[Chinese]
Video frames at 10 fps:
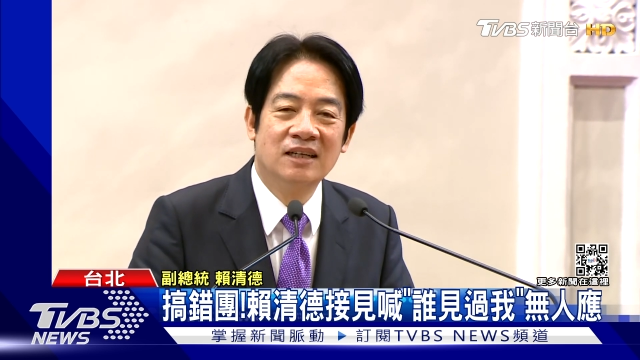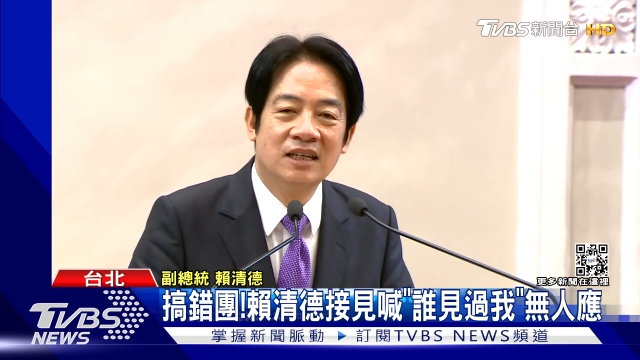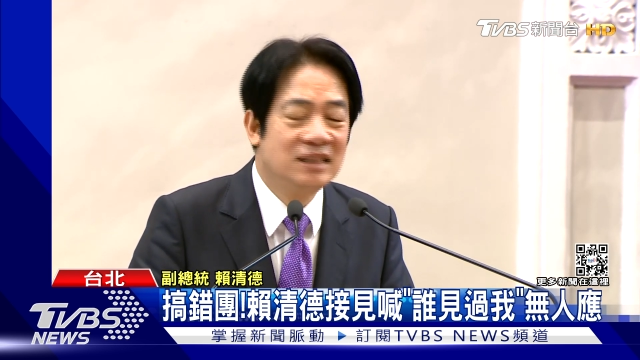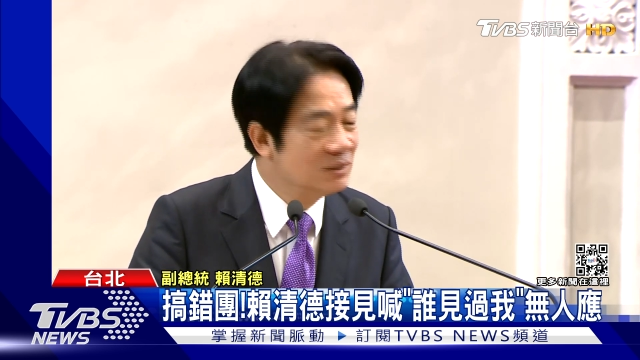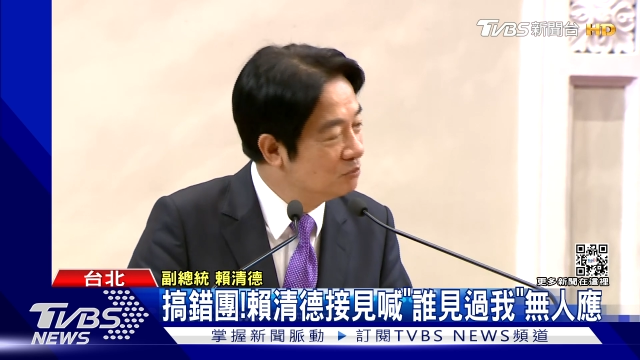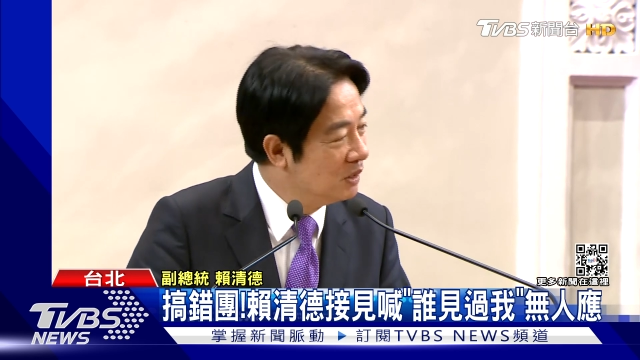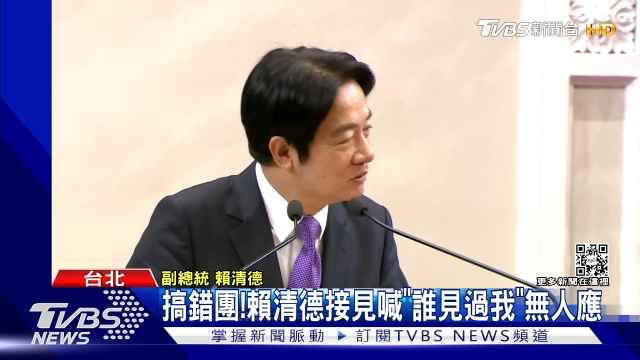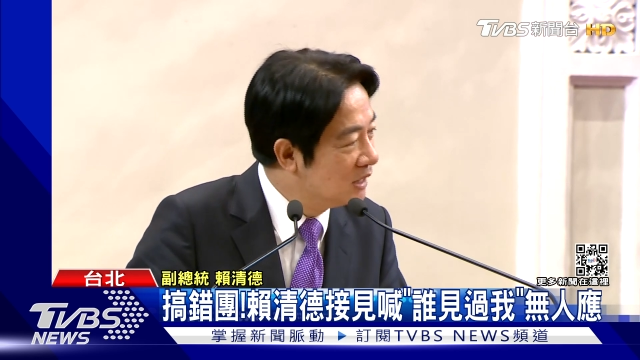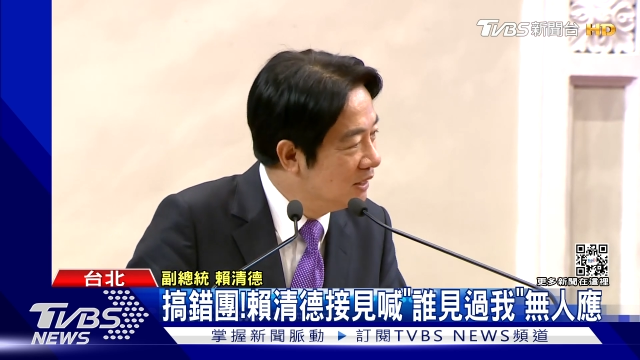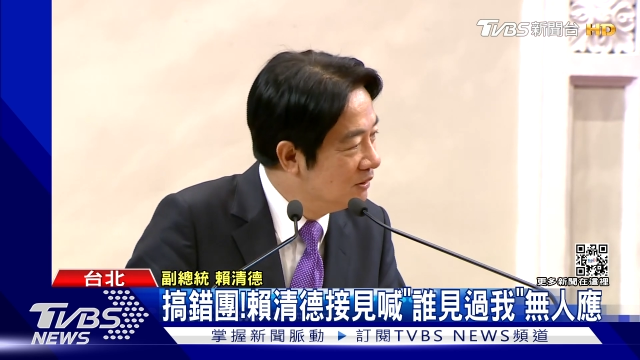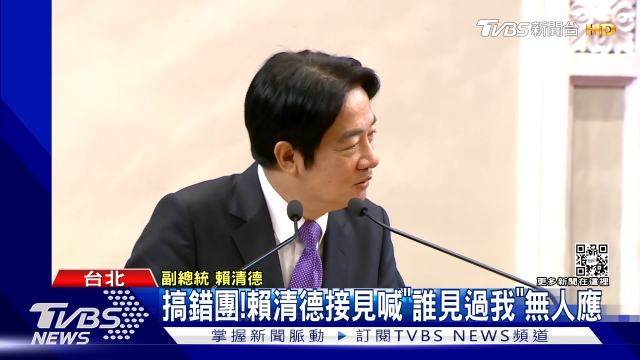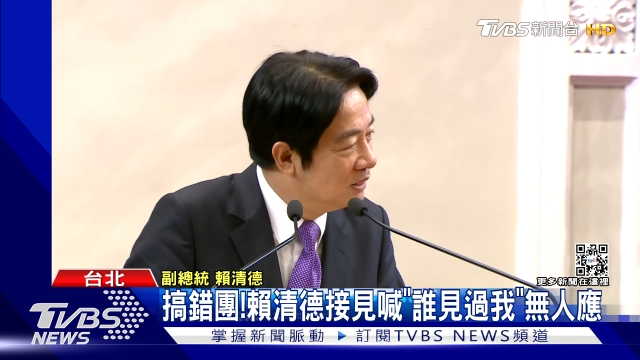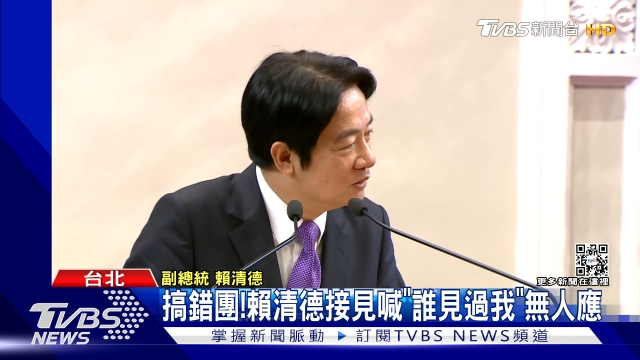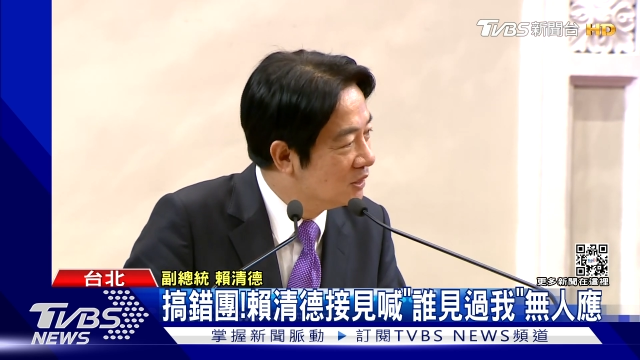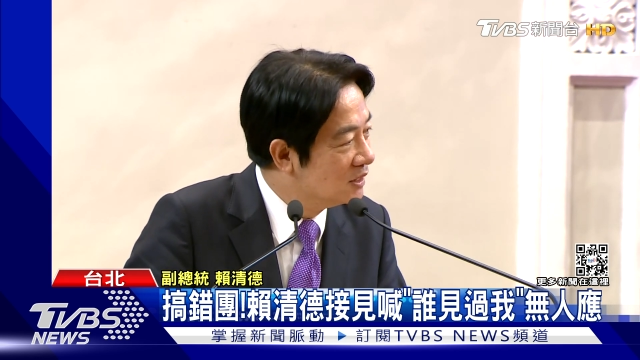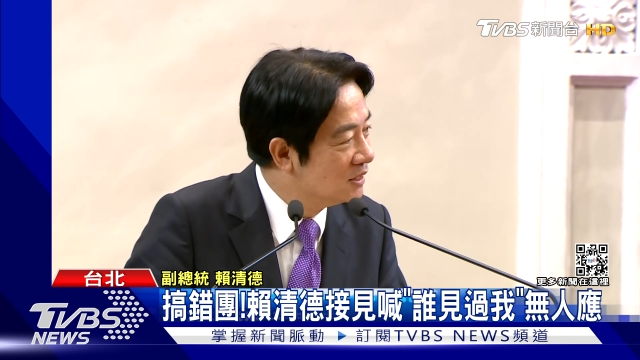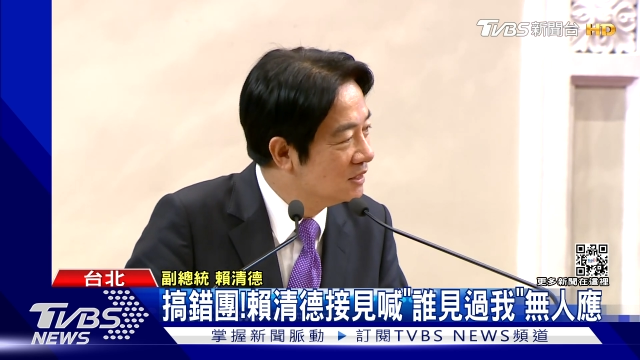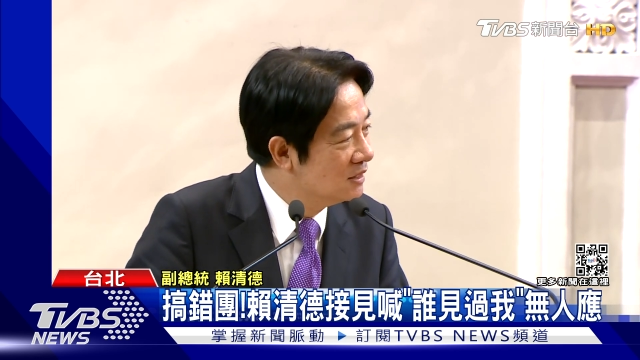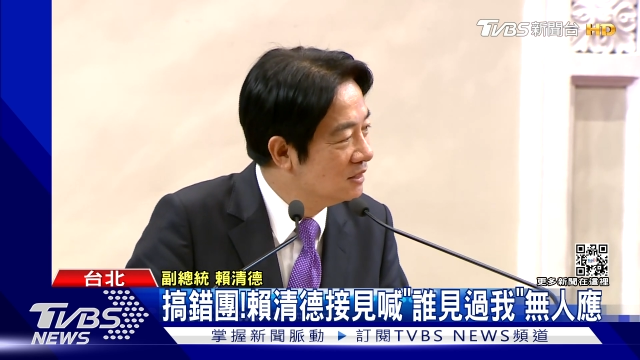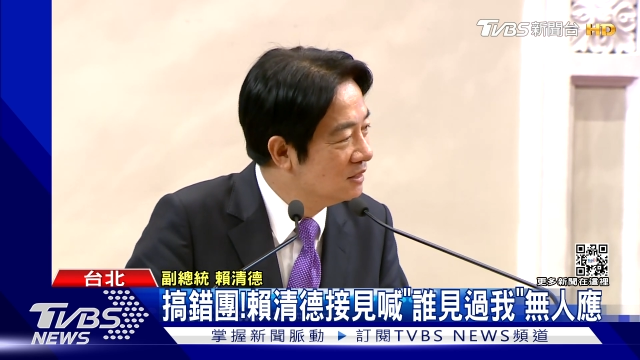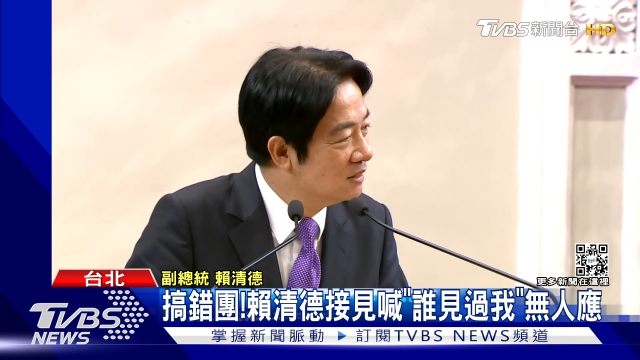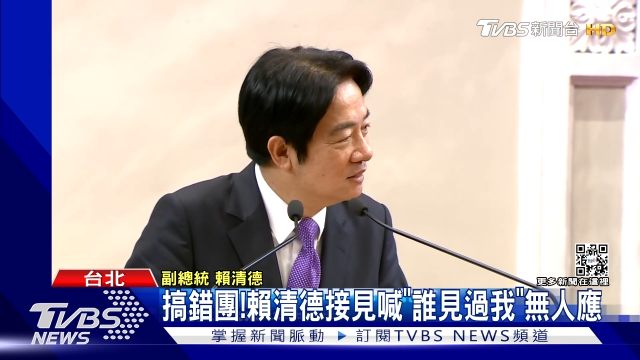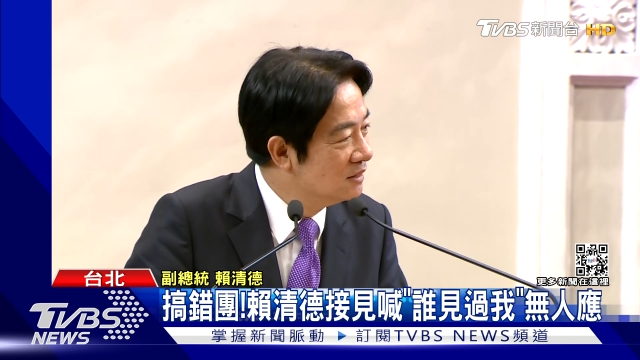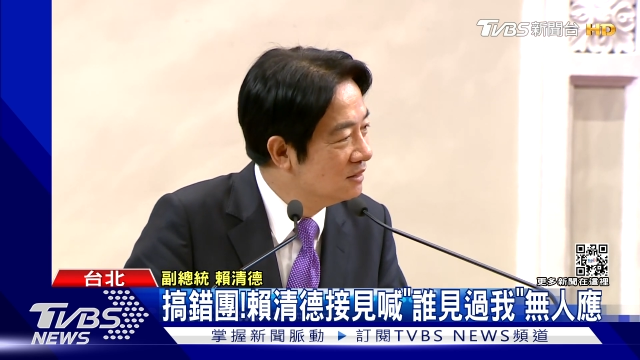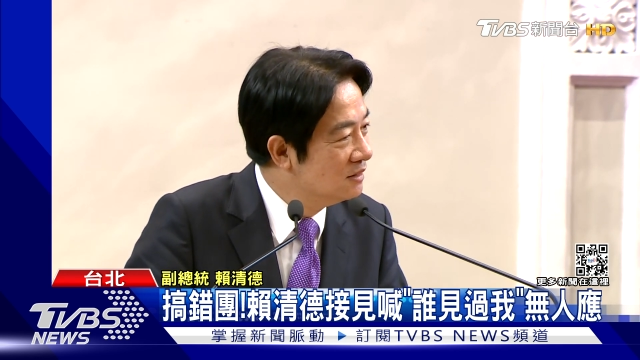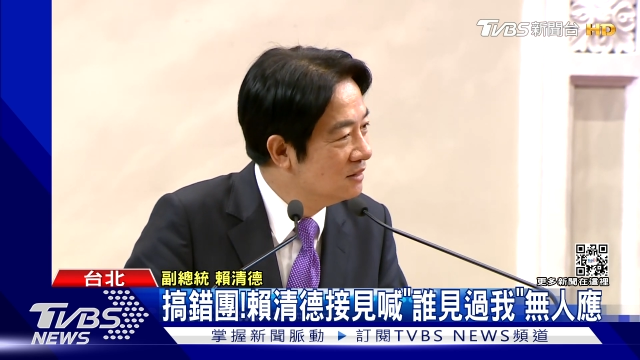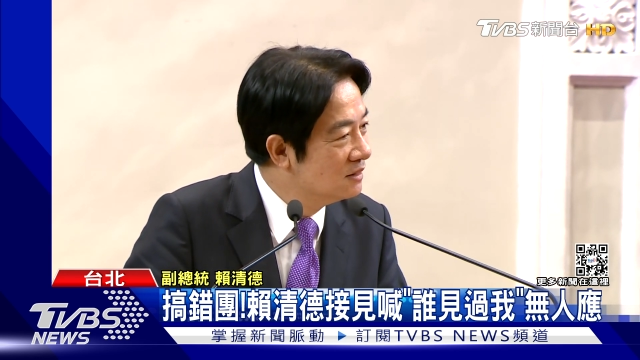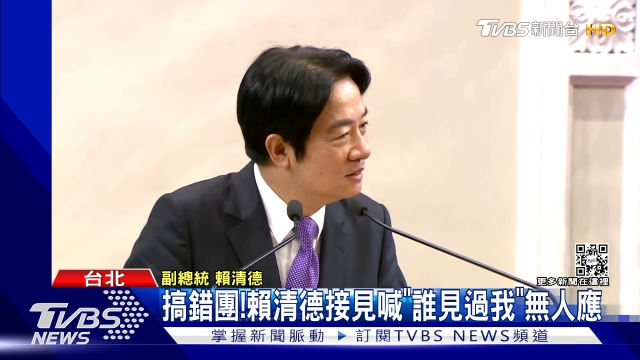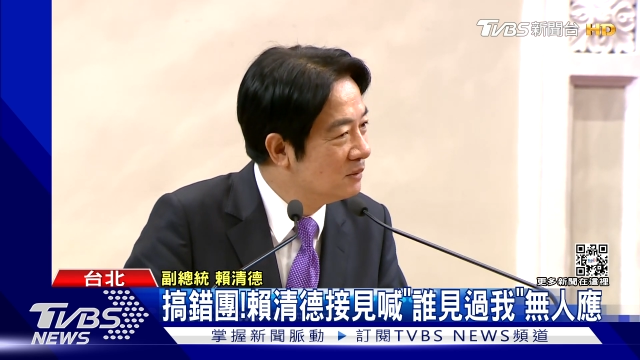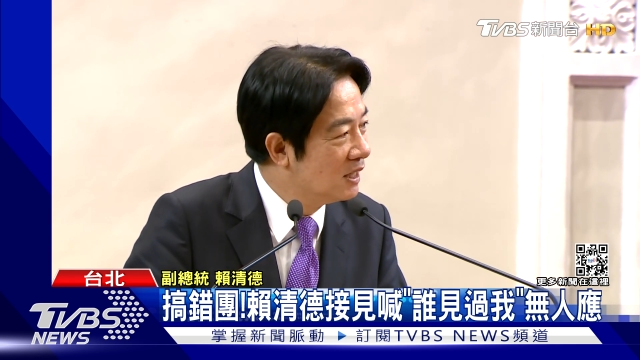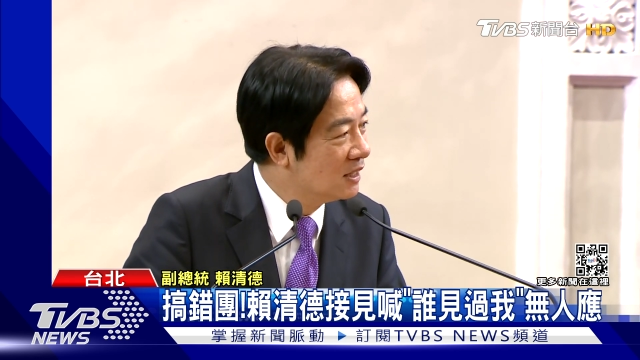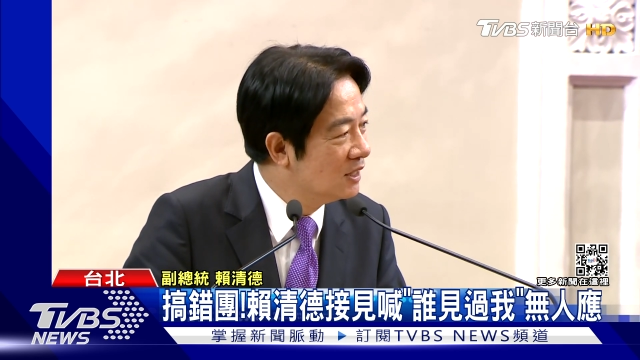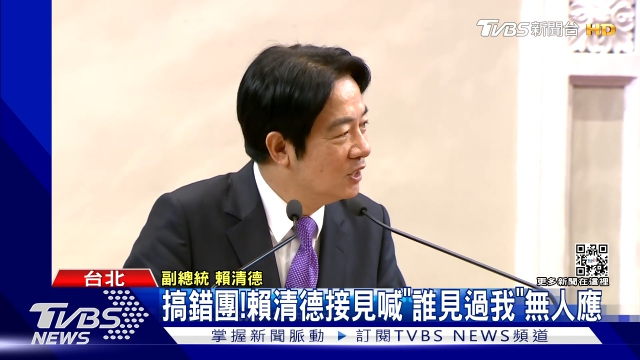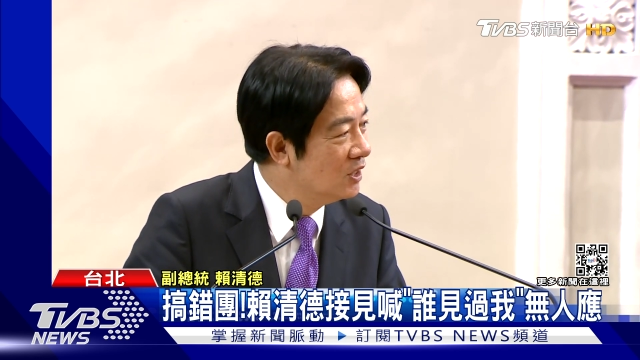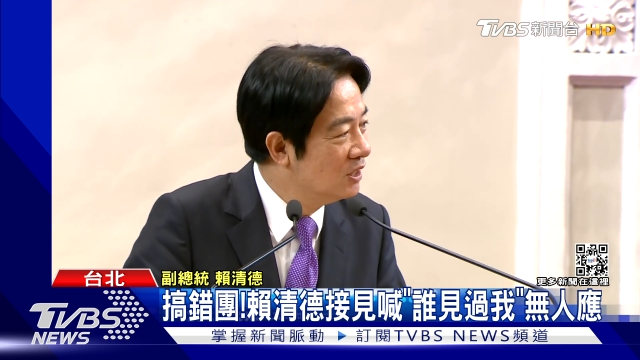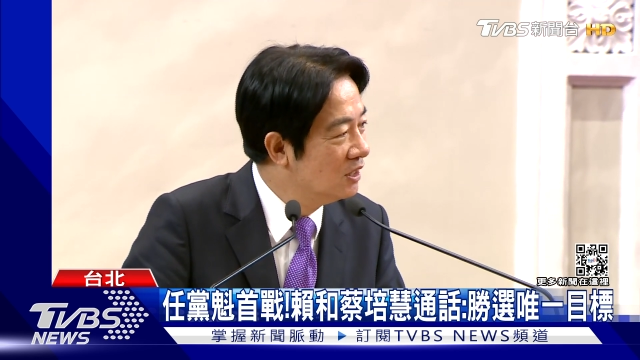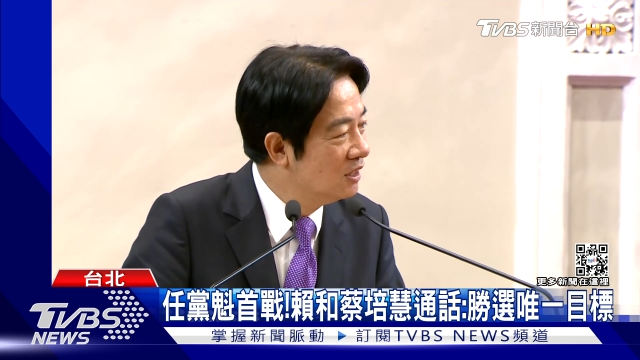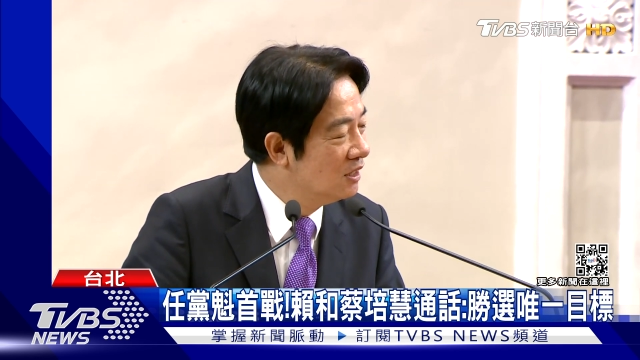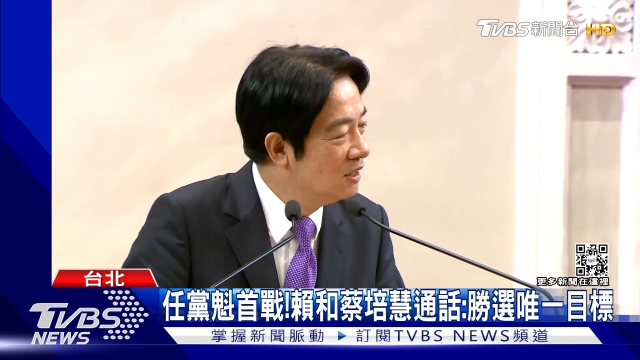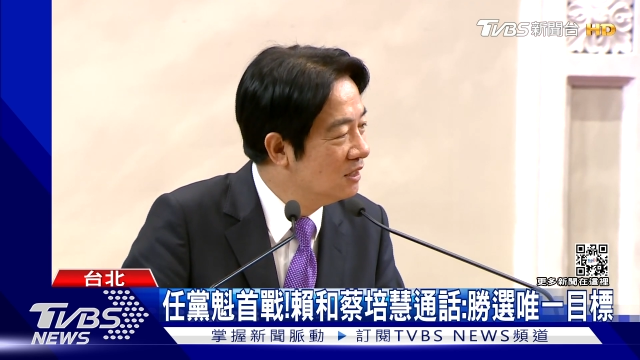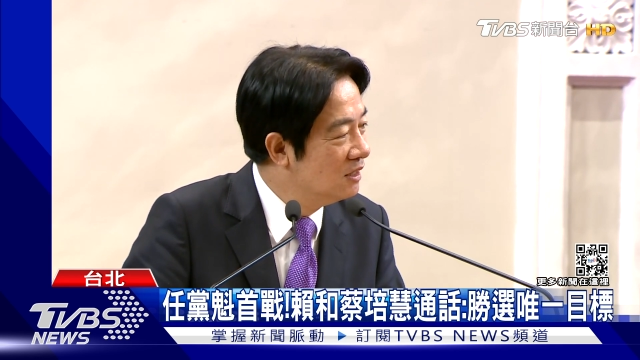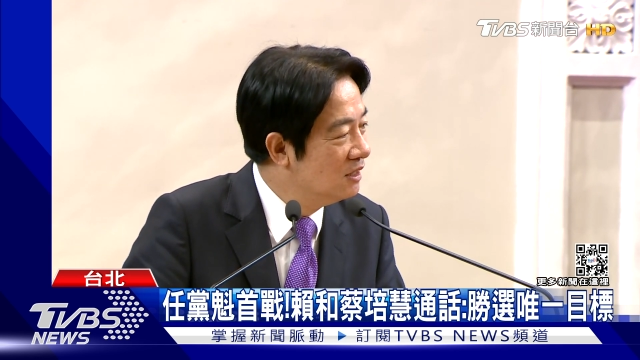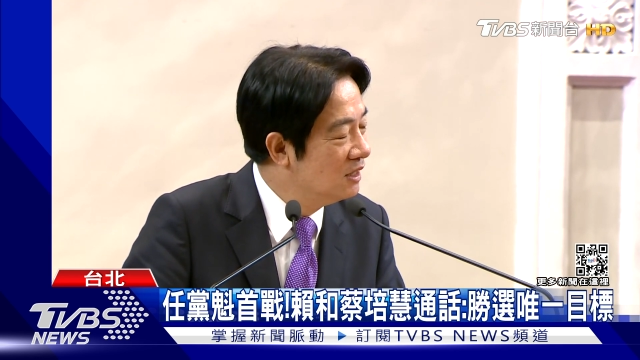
哎，那表示还有另外一团。呃，这下乌鸦飞过好尴